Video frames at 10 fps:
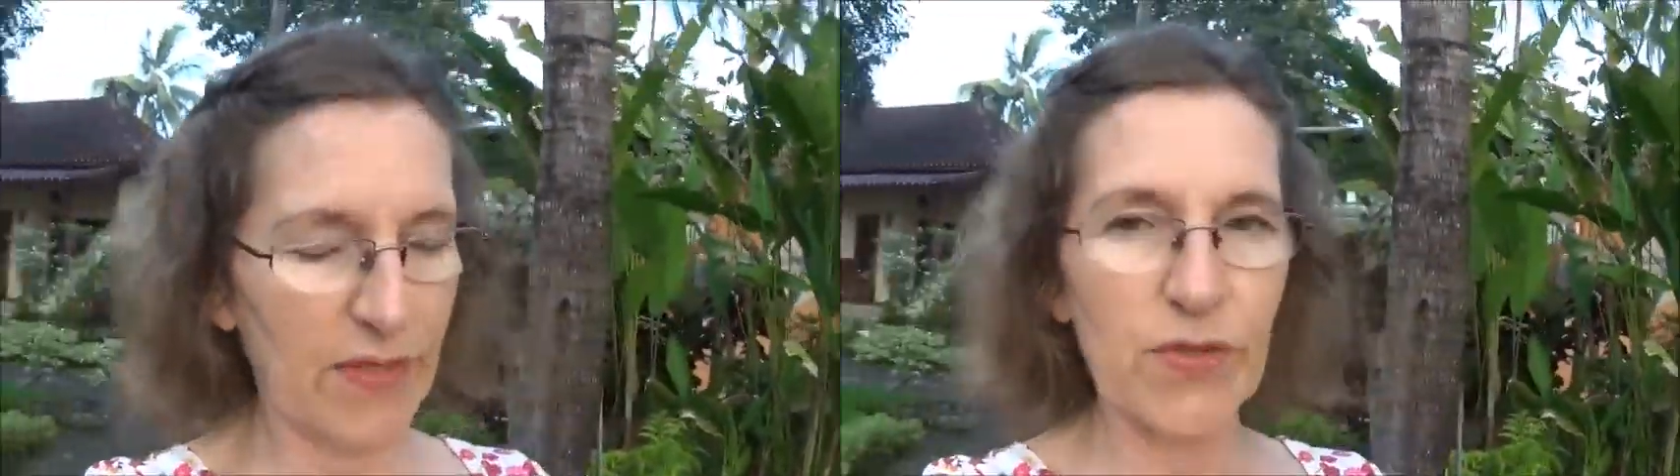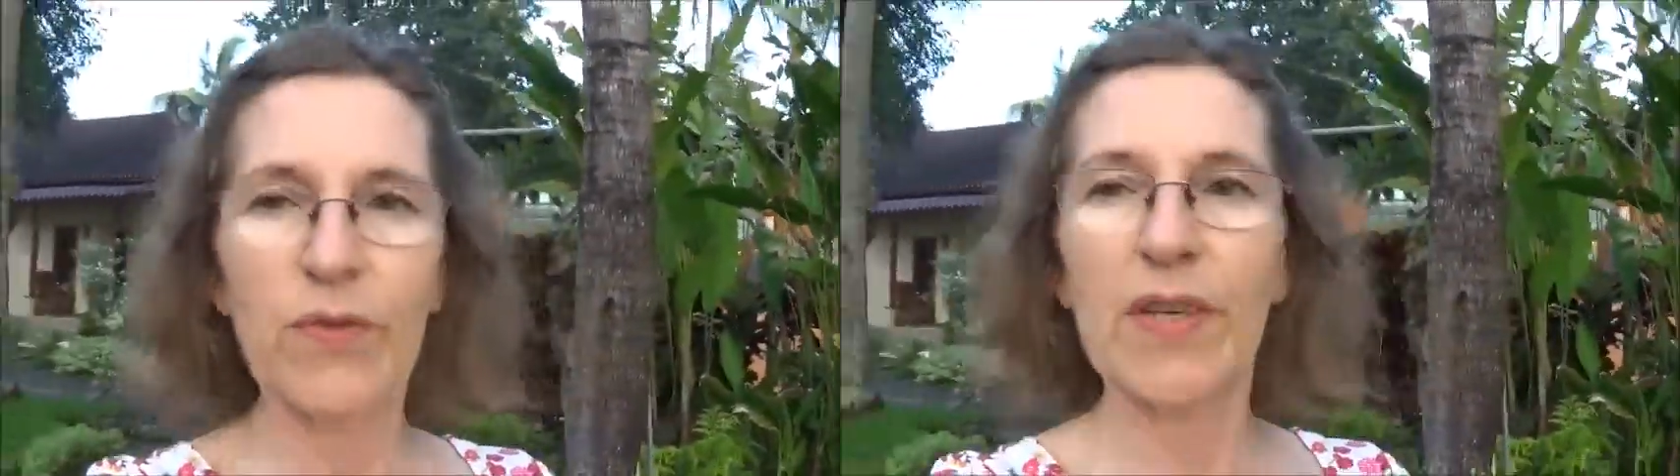
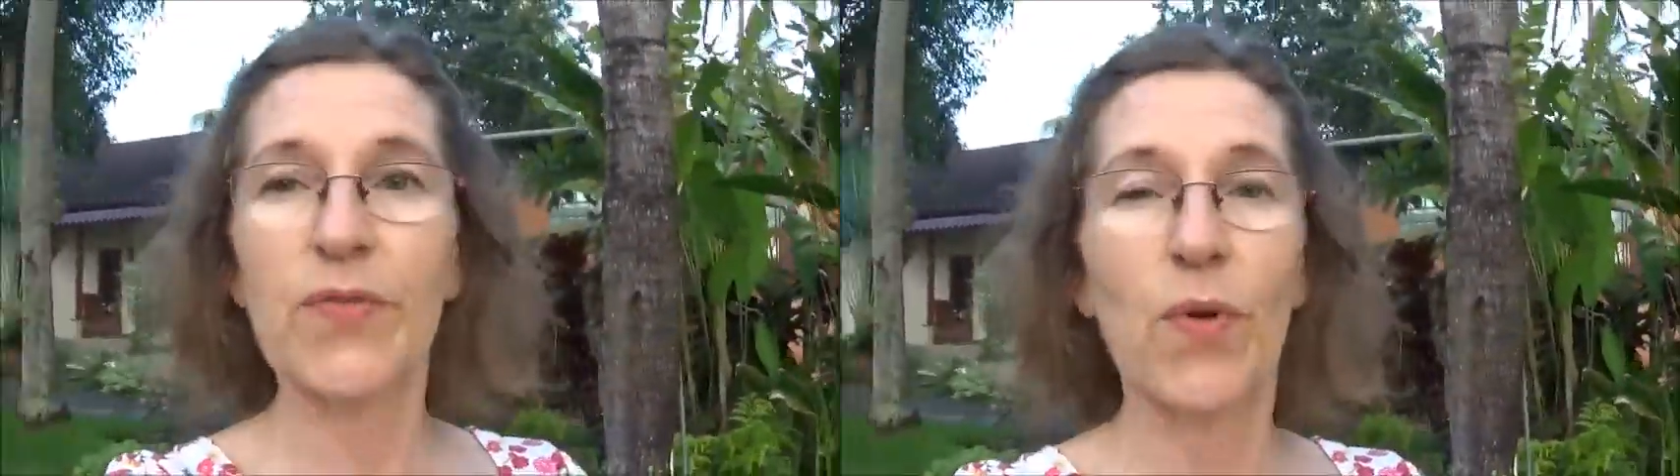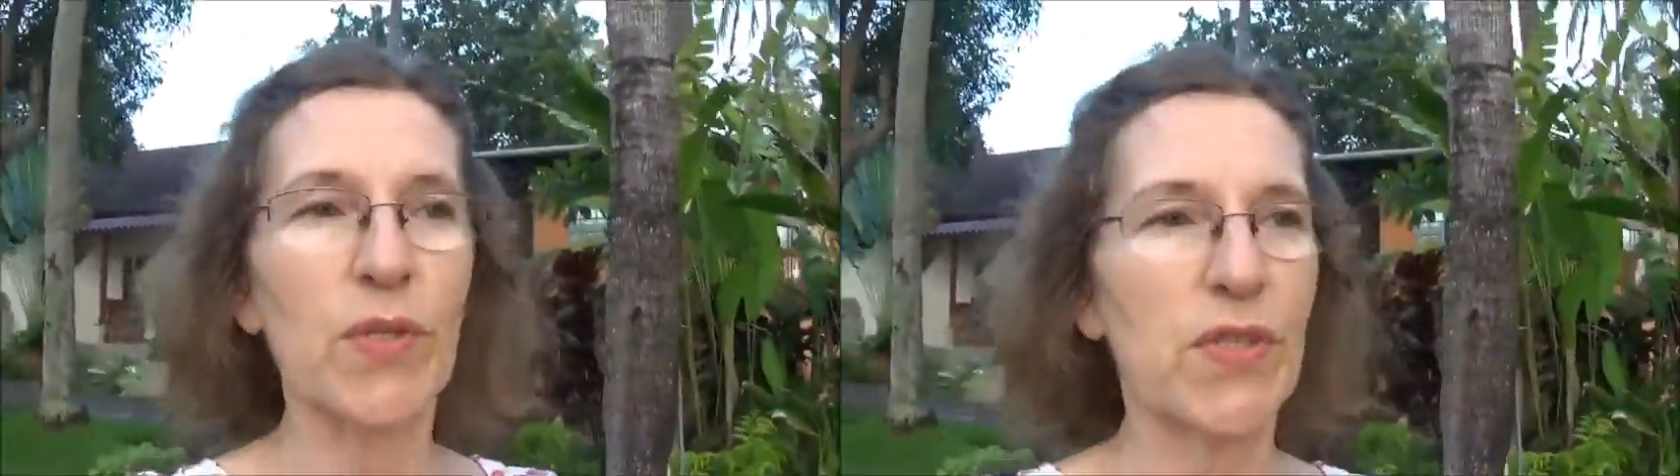wie sowas
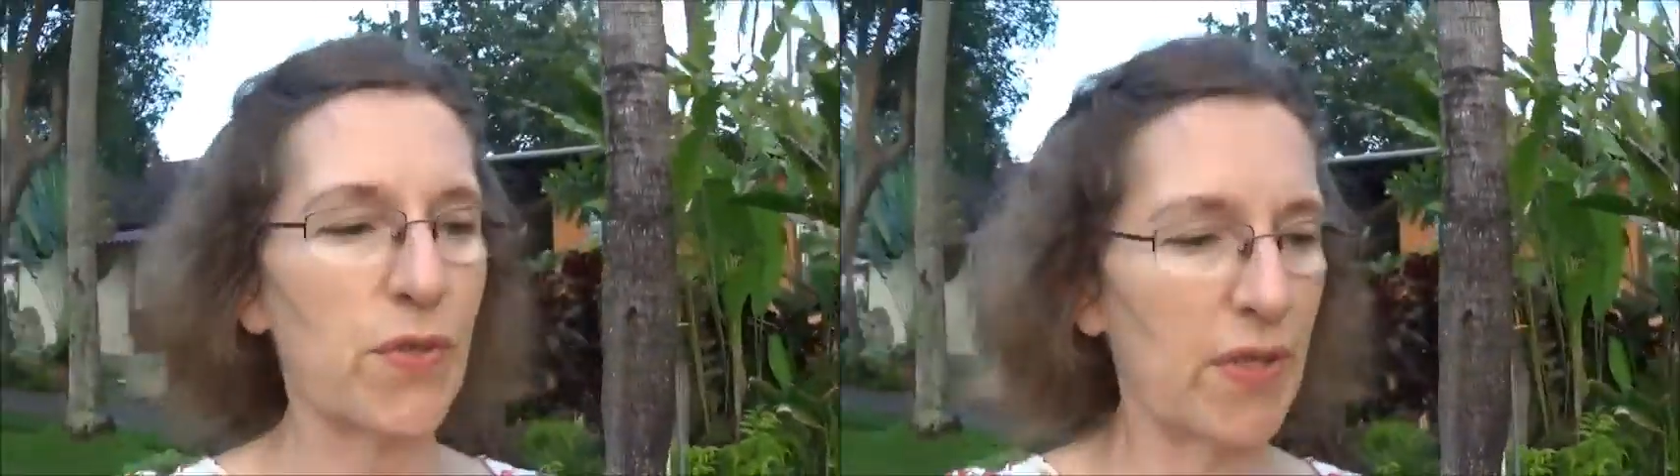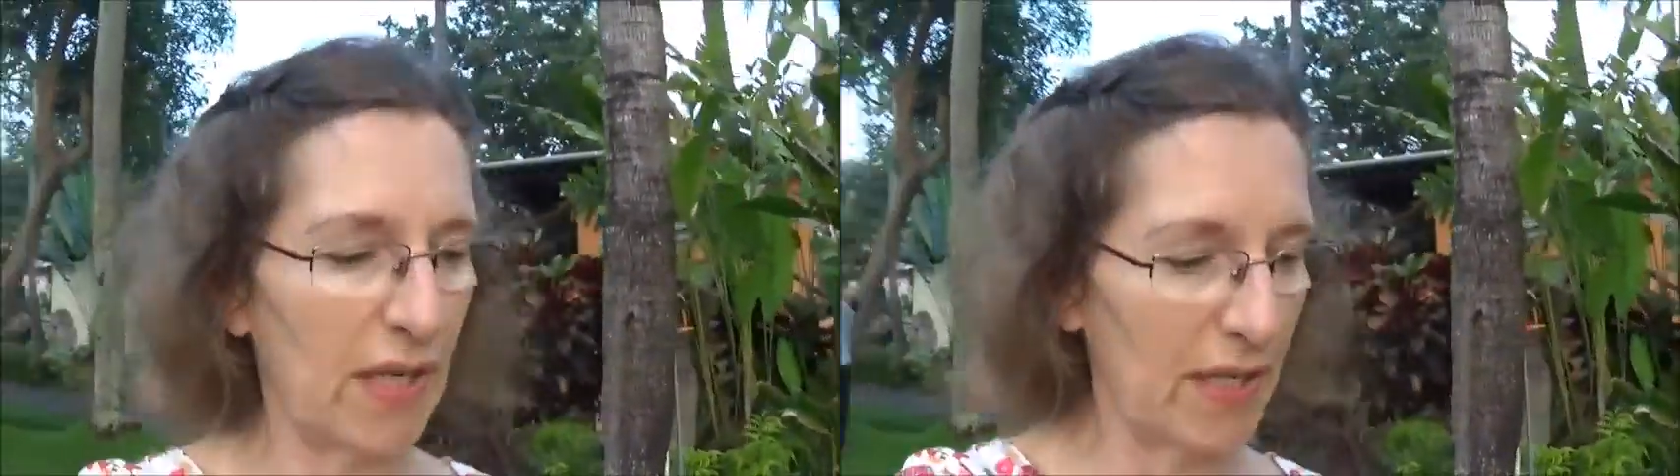
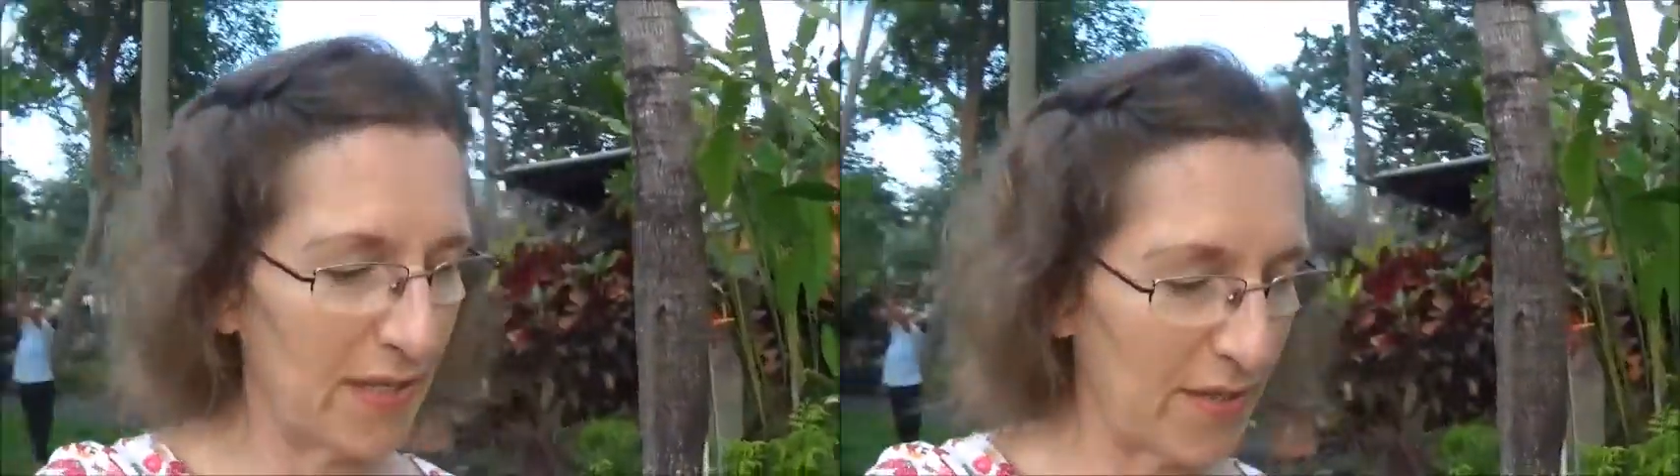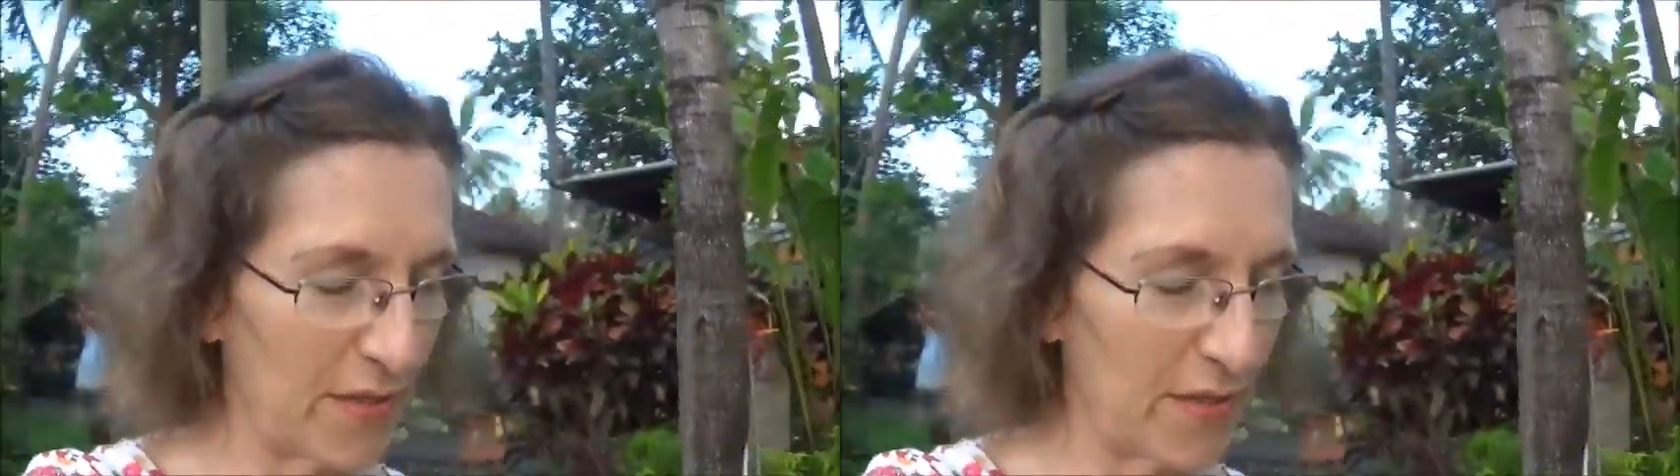funktioniert.